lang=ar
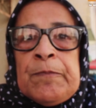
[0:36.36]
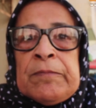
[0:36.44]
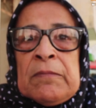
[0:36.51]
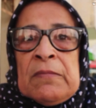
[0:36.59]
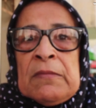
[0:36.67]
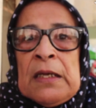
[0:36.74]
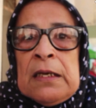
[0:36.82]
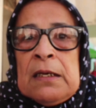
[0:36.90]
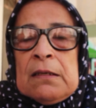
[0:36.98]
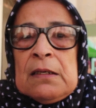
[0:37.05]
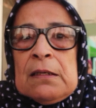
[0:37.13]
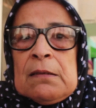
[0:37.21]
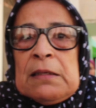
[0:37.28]
سيدنا ما
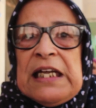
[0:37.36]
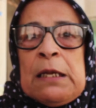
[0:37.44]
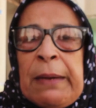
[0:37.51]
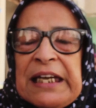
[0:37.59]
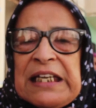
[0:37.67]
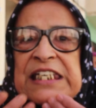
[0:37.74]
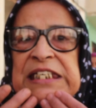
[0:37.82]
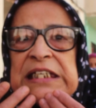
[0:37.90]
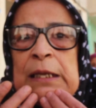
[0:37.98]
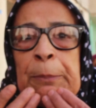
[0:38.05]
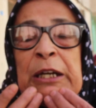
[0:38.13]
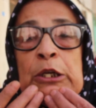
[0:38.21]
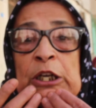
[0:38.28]
يخرجناش حنا بغينا
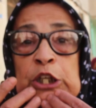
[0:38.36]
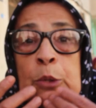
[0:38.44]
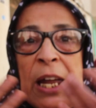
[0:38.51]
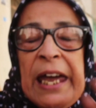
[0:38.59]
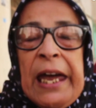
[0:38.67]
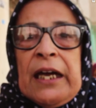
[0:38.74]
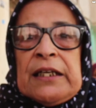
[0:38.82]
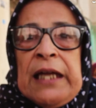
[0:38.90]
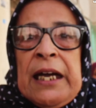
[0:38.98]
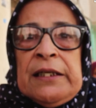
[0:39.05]
سيدنا بغينا يعطيونا حقنا